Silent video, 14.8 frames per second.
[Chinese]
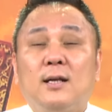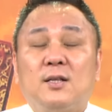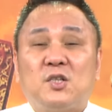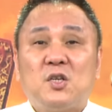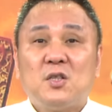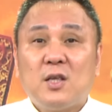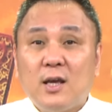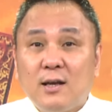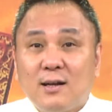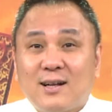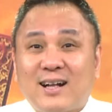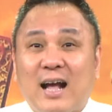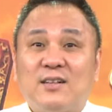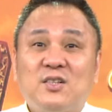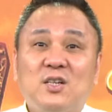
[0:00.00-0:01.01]
今天
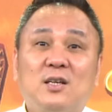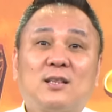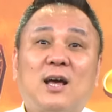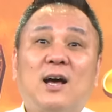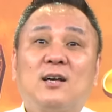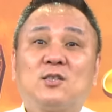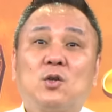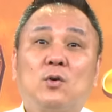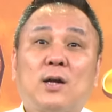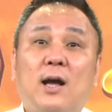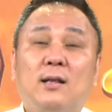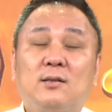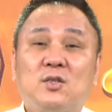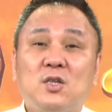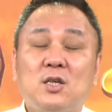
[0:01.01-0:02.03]
感谢大家收
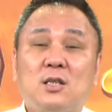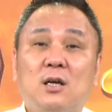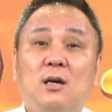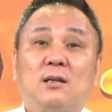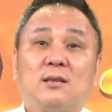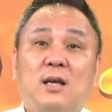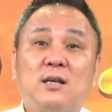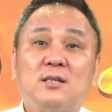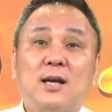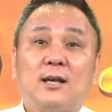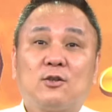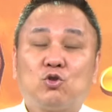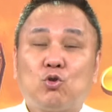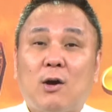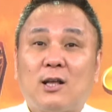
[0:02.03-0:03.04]
看，记得等一
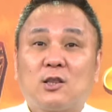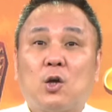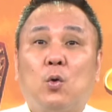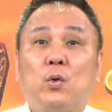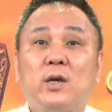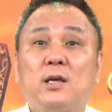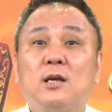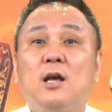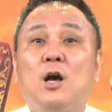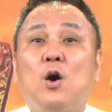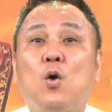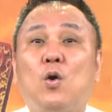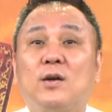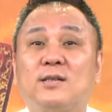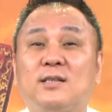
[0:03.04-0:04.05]
下刷抖音
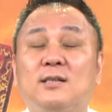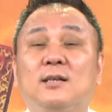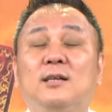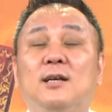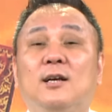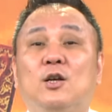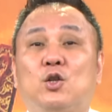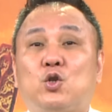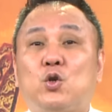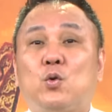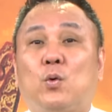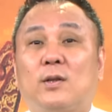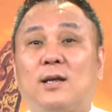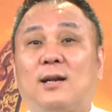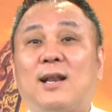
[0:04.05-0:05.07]
或者是去
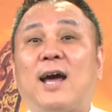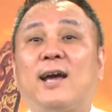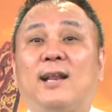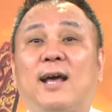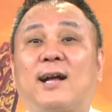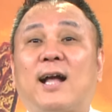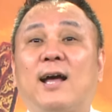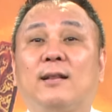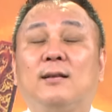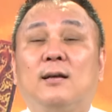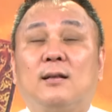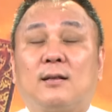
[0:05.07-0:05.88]
我的 liet 来看。